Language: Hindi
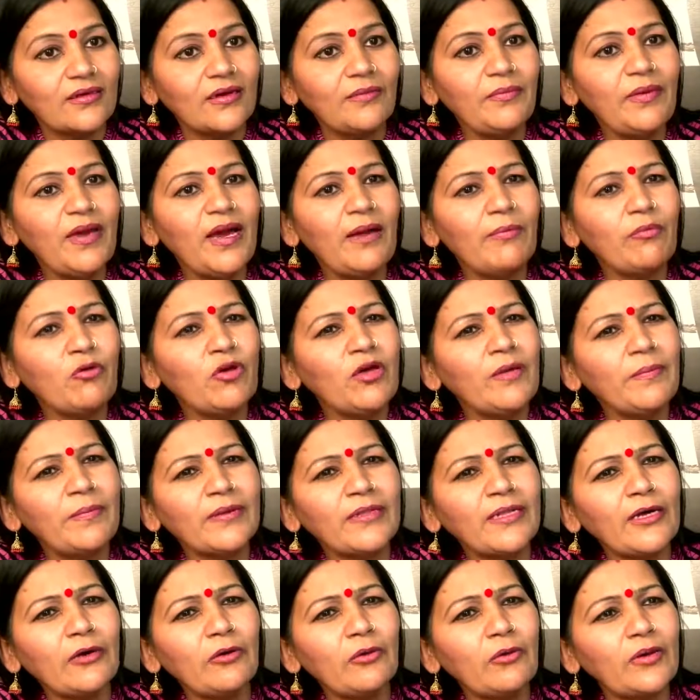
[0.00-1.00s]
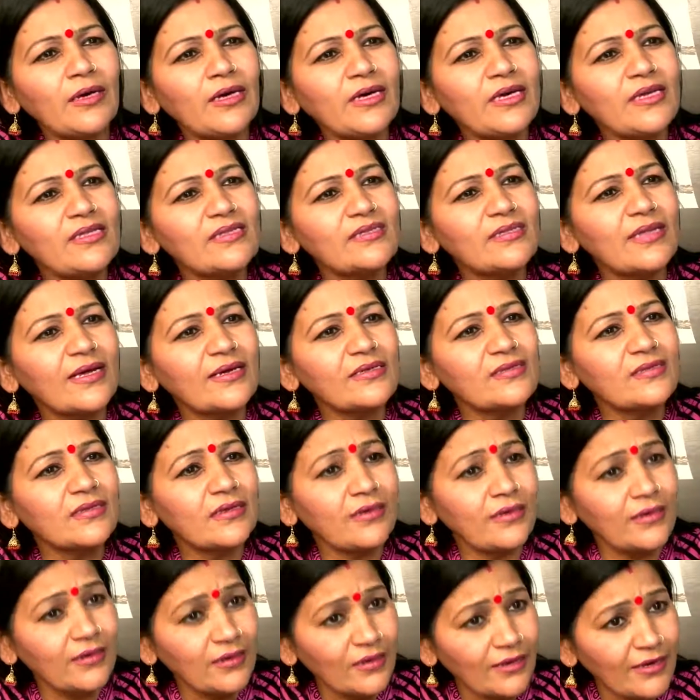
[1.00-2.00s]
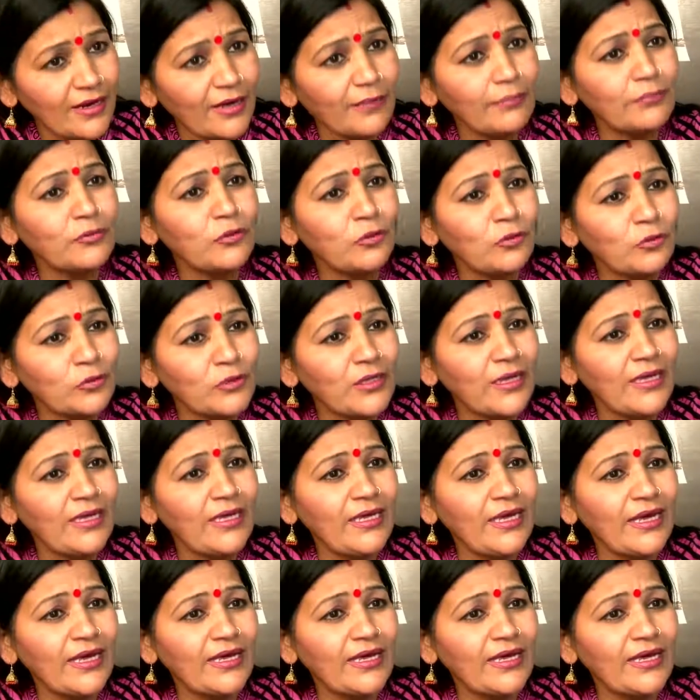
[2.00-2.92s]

कभी आपको ये पता होगा कि सेक्स करना ख़राब तो होता ही